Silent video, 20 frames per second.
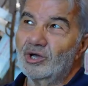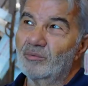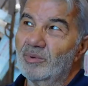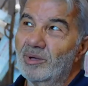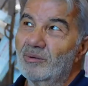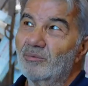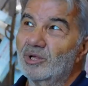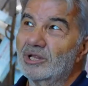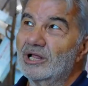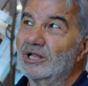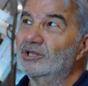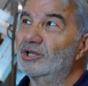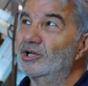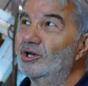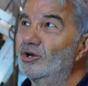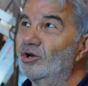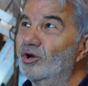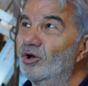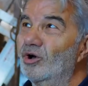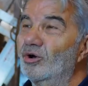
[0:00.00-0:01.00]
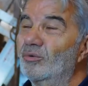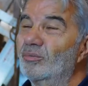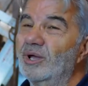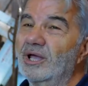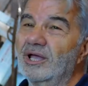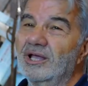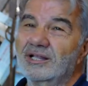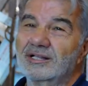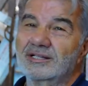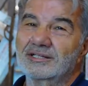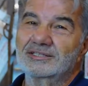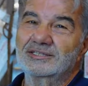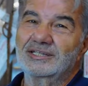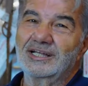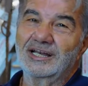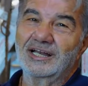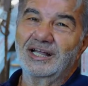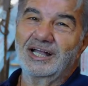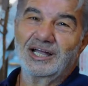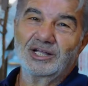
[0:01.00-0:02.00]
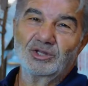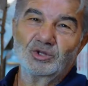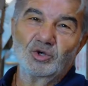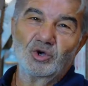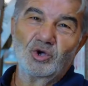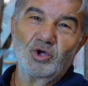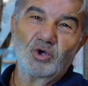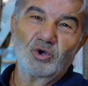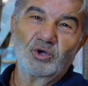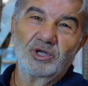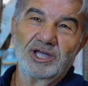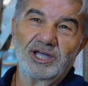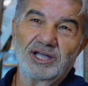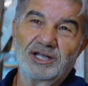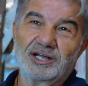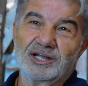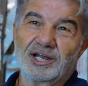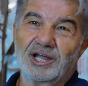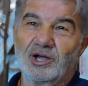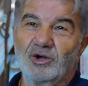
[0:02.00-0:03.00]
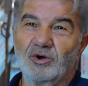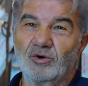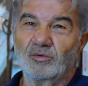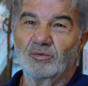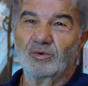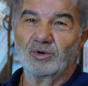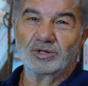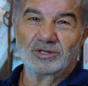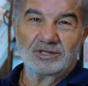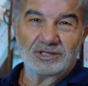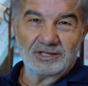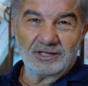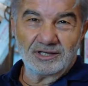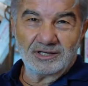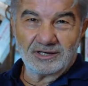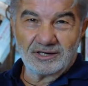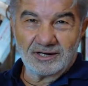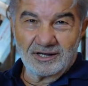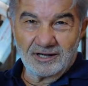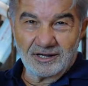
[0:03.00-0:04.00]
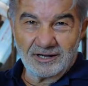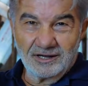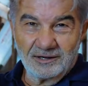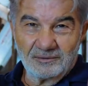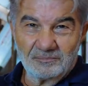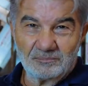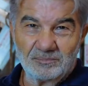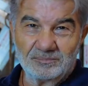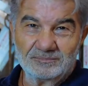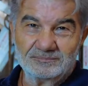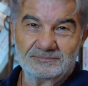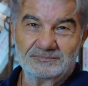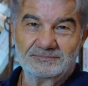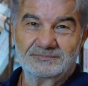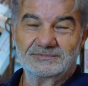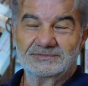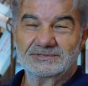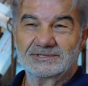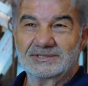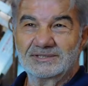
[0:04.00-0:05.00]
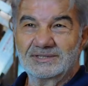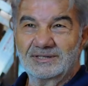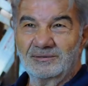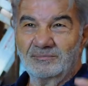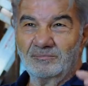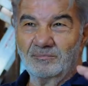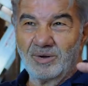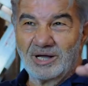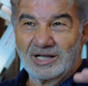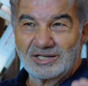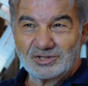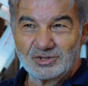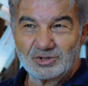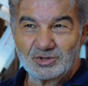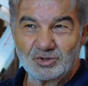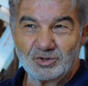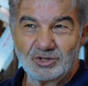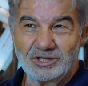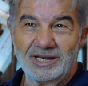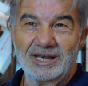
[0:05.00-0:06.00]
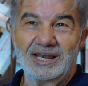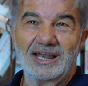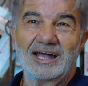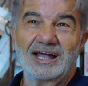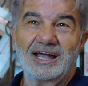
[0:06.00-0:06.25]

abbiamo dato il nome del Catoio che in greco vuol dire mm, il basso della